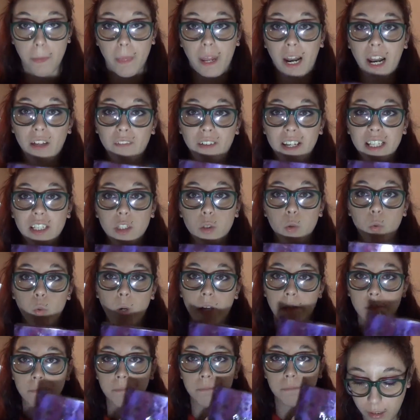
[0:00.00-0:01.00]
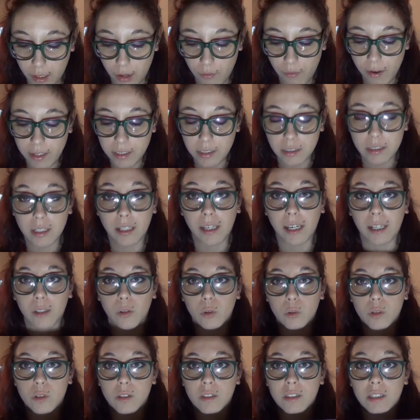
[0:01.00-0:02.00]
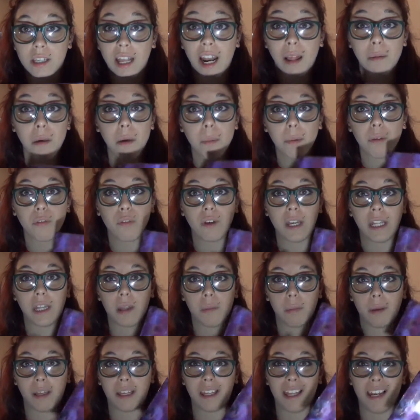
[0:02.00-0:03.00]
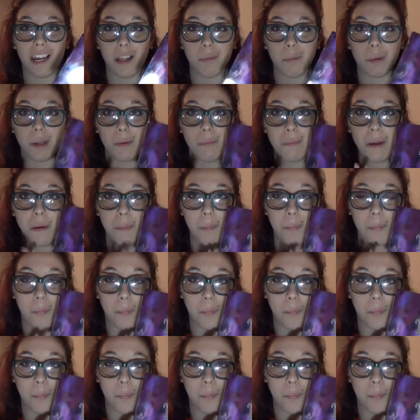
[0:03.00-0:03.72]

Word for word: la Vice 2 la Vice credo sia la mia preferita perché è la prima